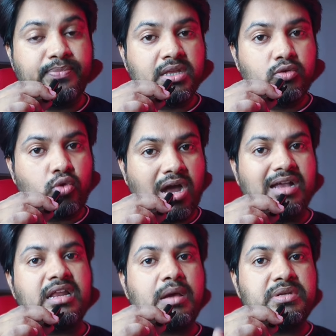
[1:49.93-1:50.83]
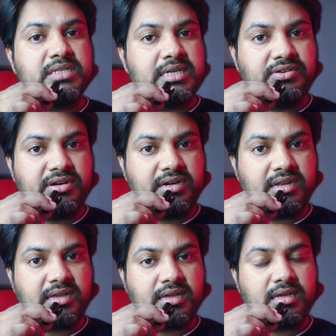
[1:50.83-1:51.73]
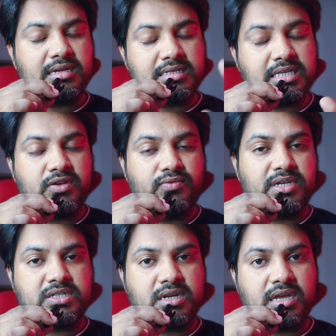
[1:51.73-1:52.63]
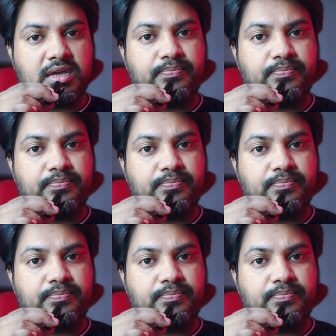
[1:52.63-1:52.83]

तो अगर आप रिस्की ट्रेडर है रिस्की इन्वेस्टर है